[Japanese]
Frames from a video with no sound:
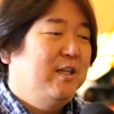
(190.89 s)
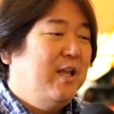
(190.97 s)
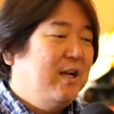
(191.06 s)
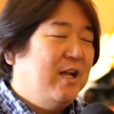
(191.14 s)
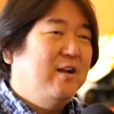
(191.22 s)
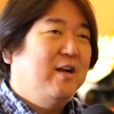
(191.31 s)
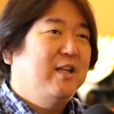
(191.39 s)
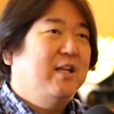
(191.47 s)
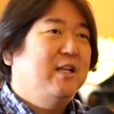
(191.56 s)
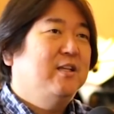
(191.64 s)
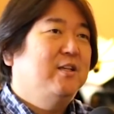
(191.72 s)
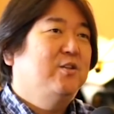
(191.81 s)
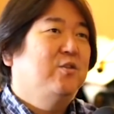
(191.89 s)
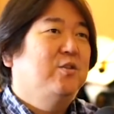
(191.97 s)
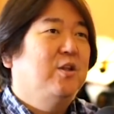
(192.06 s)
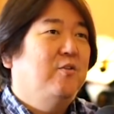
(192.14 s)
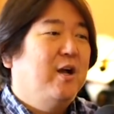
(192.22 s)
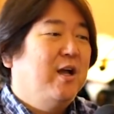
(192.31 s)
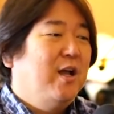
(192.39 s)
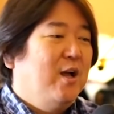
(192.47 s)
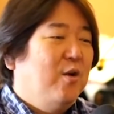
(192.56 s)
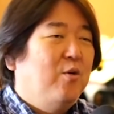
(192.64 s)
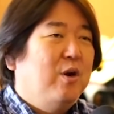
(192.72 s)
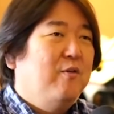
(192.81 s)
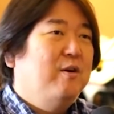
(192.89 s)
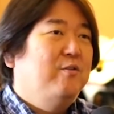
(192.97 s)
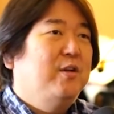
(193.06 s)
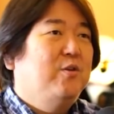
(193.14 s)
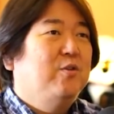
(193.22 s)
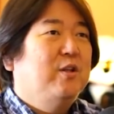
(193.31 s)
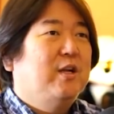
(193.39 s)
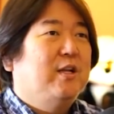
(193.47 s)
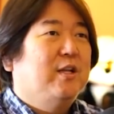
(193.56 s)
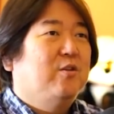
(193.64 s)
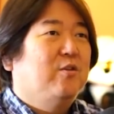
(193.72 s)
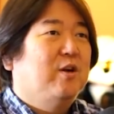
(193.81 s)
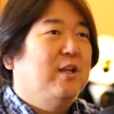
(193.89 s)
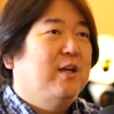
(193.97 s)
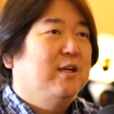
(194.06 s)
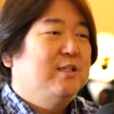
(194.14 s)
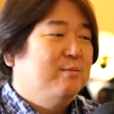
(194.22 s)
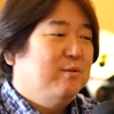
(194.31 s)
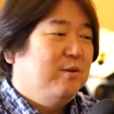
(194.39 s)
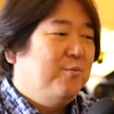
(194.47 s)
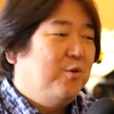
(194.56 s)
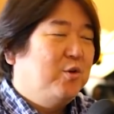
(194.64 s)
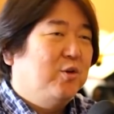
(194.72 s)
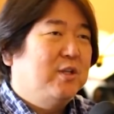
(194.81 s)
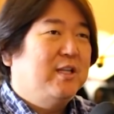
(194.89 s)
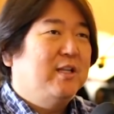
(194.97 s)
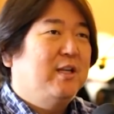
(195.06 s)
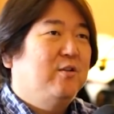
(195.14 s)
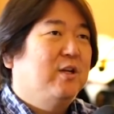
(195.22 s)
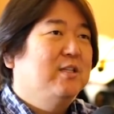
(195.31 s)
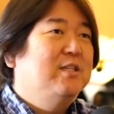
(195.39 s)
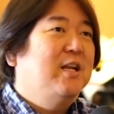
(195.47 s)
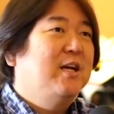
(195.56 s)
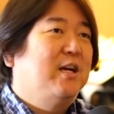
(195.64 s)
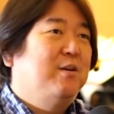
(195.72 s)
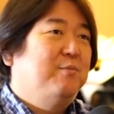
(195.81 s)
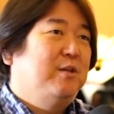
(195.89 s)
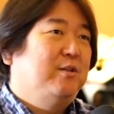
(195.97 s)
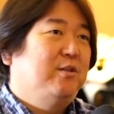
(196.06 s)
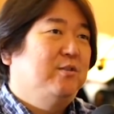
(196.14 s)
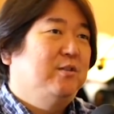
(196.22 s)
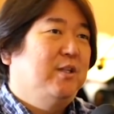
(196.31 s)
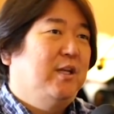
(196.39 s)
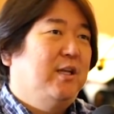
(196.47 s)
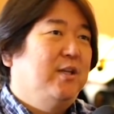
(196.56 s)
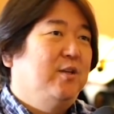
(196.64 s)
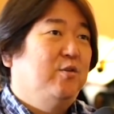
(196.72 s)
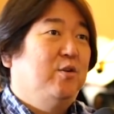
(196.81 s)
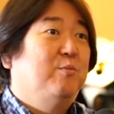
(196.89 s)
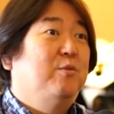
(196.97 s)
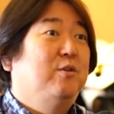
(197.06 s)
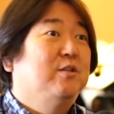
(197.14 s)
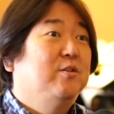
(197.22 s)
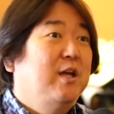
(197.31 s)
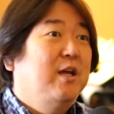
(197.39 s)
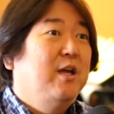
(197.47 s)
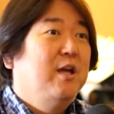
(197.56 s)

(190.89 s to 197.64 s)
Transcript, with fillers: で展開型の人っていうのは俺は売り込んだりだとかなんか自分は目標立てたりとかしてないからうまくいくっていうふうに思うんですよね。